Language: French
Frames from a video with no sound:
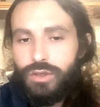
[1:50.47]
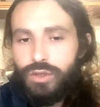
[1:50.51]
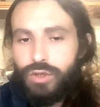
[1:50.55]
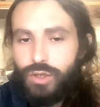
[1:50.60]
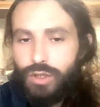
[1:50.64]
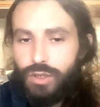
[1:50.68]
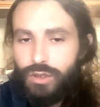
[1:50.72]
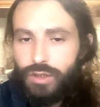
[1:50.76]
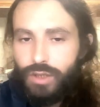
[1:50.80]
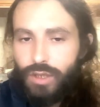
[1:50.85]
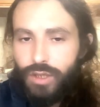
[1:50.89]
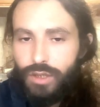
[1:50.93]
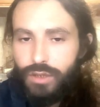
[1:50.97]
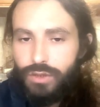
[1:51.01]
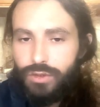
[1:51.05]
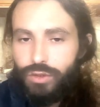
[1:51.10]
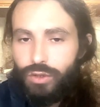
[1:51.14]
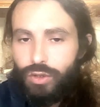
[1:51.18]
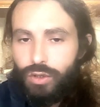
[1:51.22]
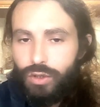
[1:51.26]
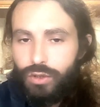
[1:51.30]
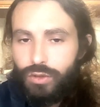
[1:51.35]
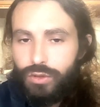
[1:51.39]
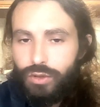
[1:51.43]
C'est un
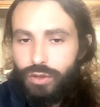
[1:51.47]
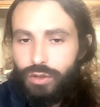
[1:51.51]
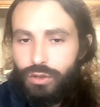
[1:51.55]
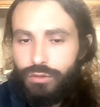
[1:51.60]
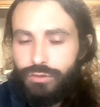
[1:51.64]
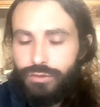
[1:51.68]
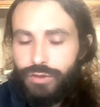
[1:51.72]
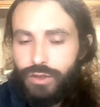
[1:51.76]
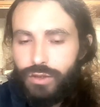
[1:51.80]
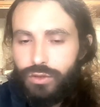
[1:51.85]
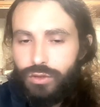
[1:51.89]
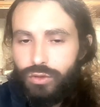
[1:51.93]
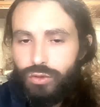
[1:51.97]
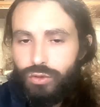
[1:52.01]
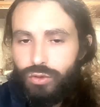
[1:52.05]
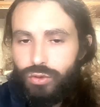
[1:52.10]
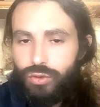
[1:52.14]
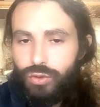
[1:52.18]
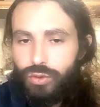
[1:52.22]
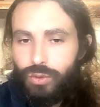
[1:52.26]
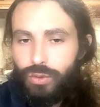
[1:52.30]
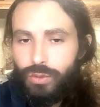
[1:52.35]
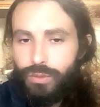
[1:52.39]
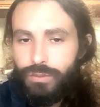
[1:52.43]
ordre en fait de
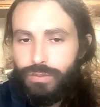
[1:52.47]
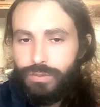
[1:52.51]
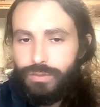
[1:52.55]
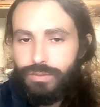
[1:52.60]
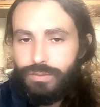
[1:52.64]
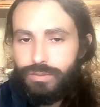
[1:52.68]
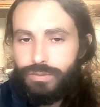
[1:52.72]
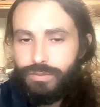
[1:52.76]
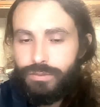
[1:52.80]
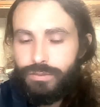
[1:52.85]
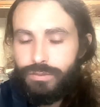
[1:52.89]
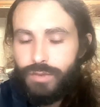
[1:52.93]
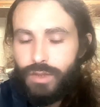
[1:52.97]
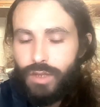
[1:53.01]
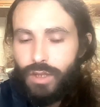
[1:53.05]
Dieu. Mhm.